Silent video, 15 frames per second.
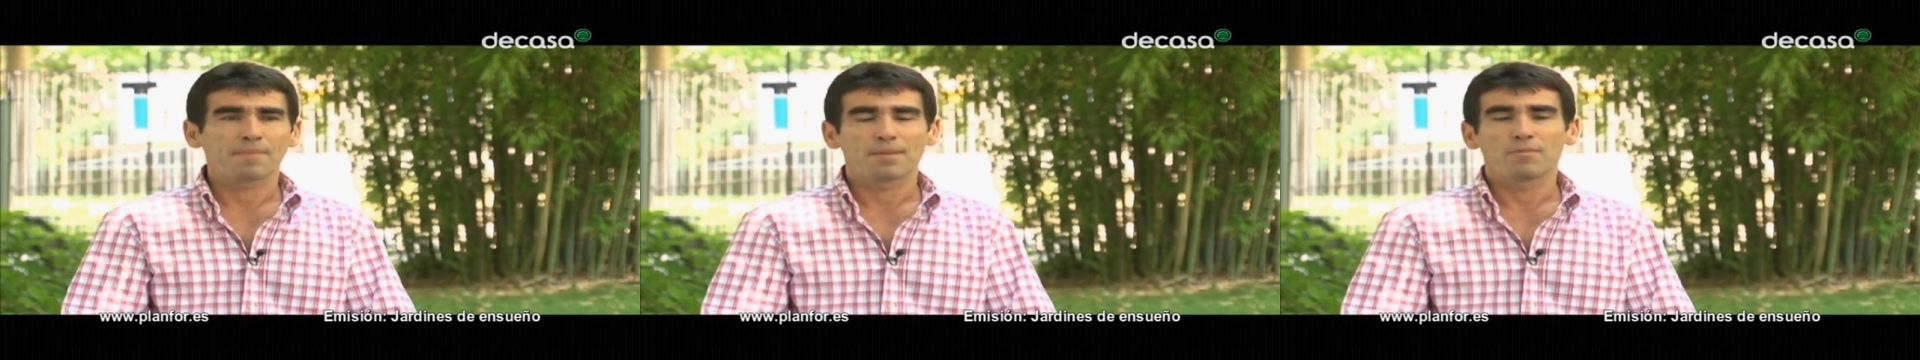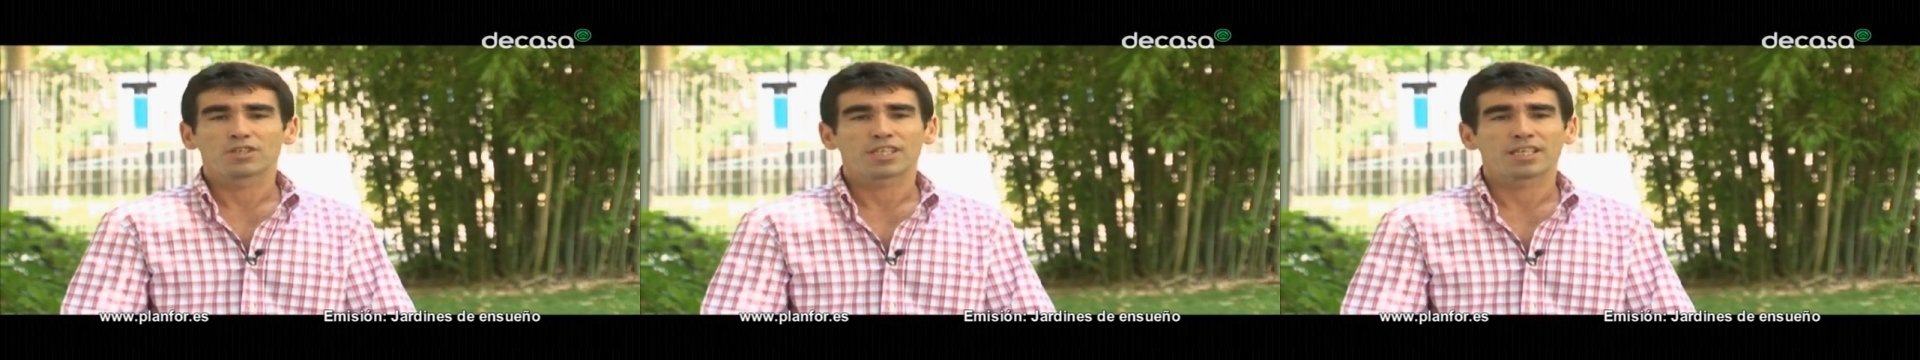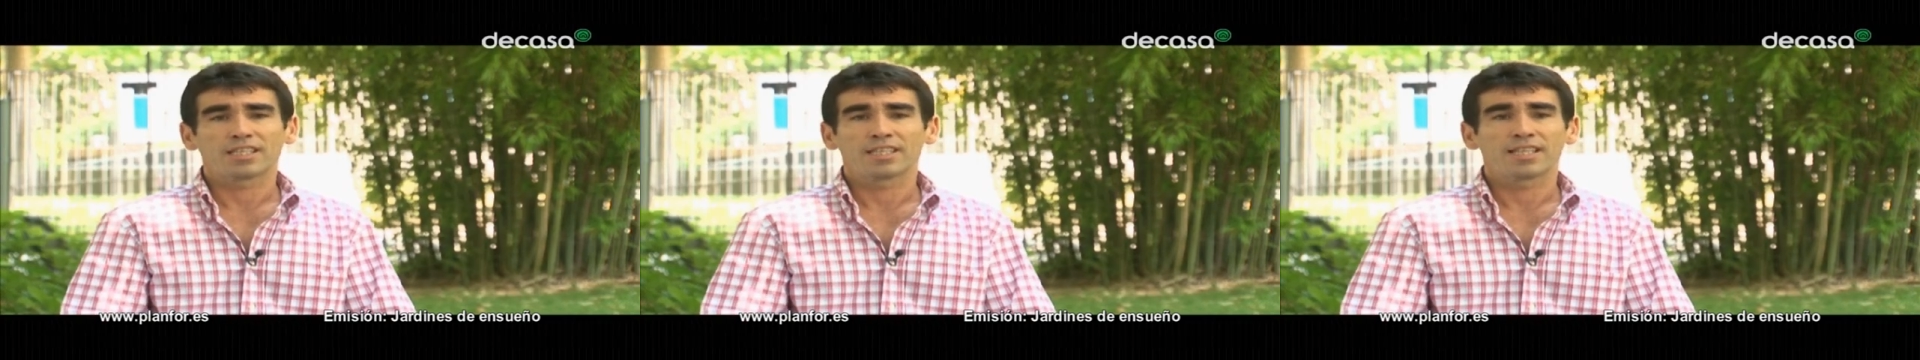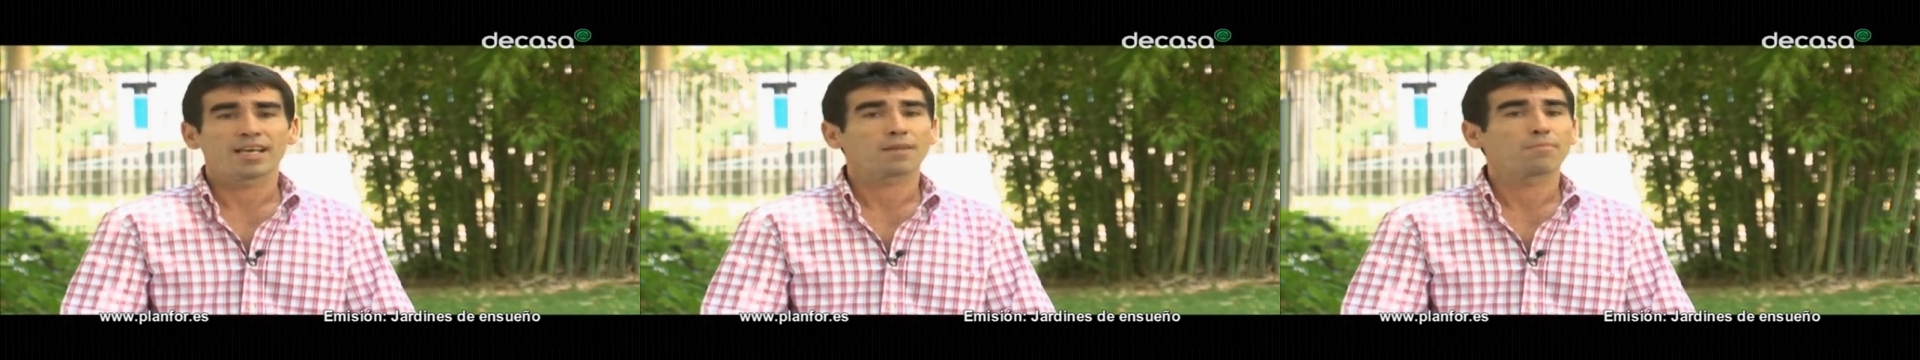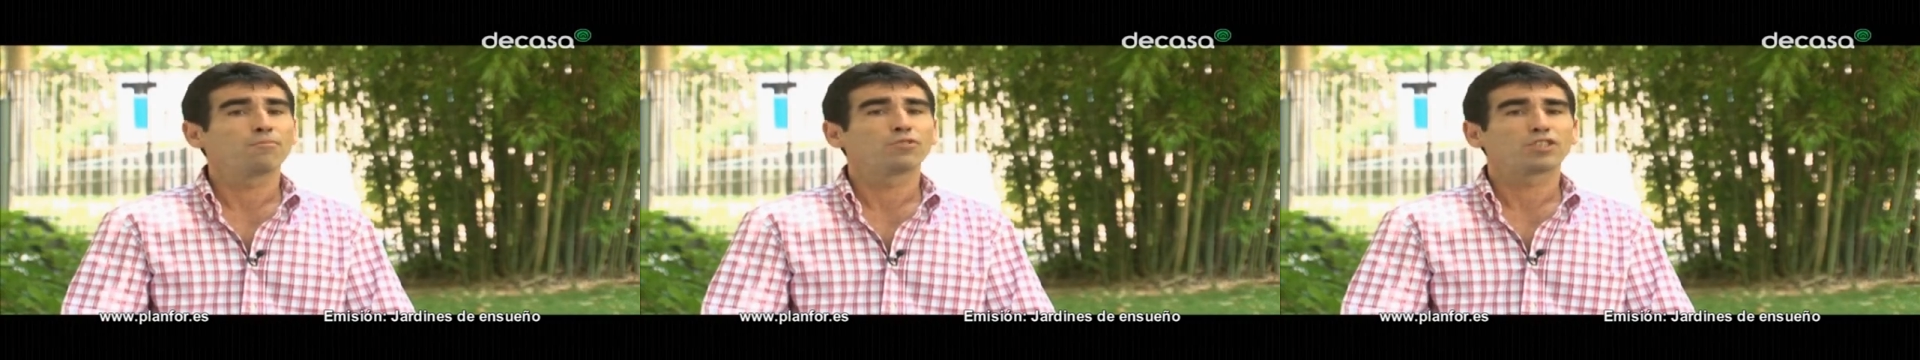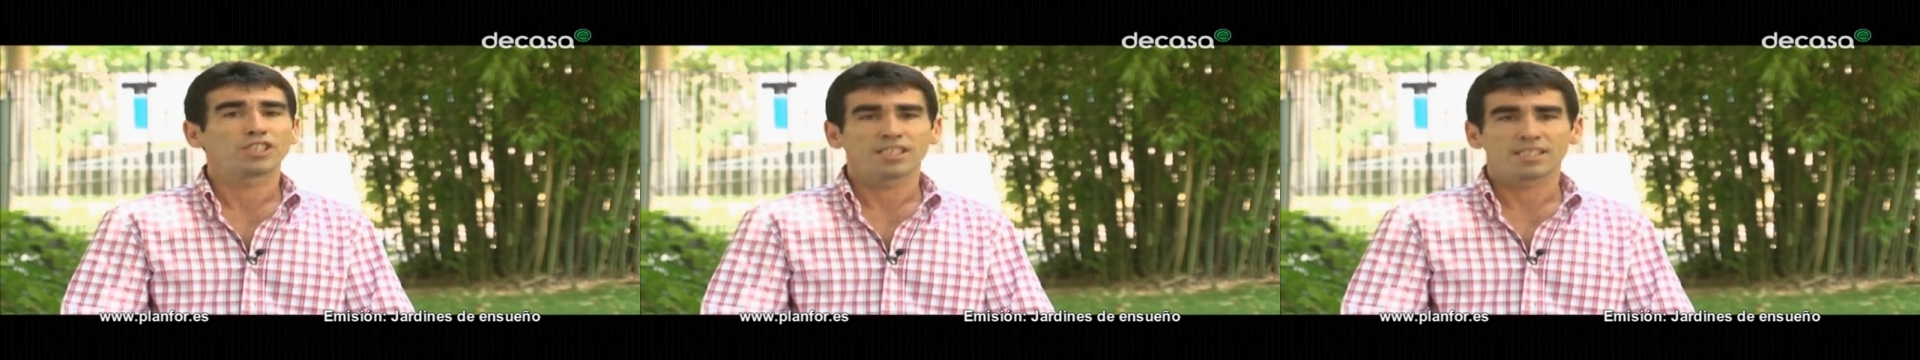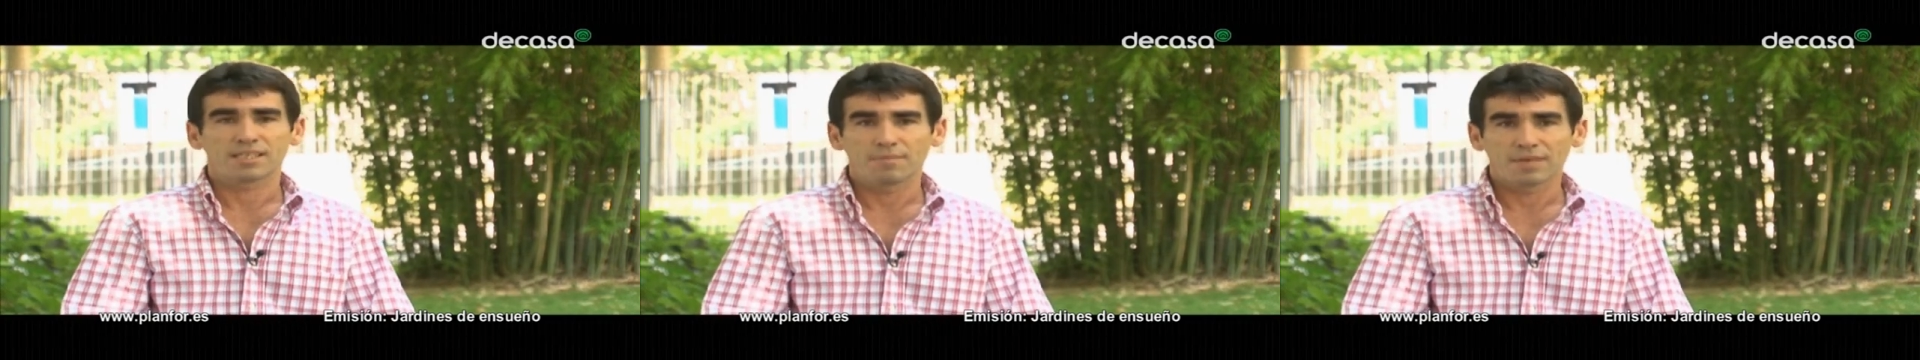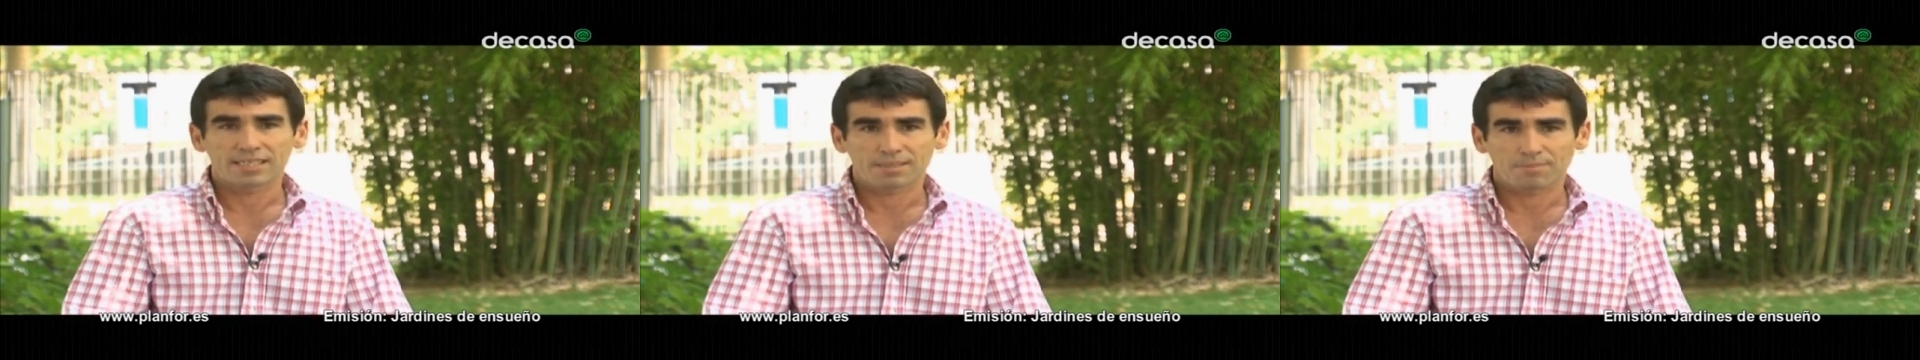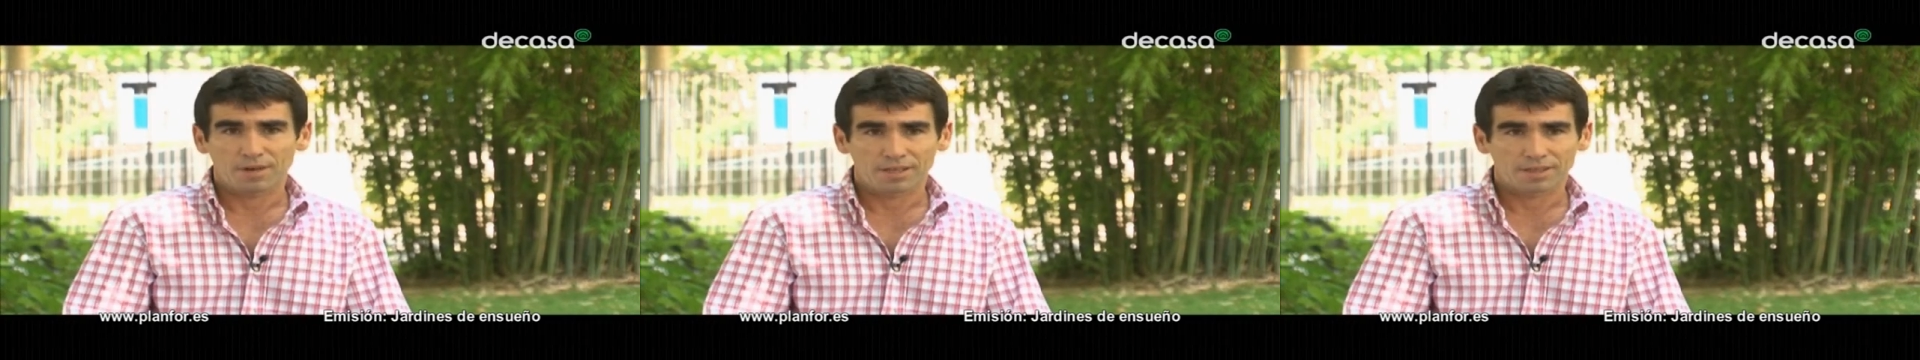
vamos a tener muchísimas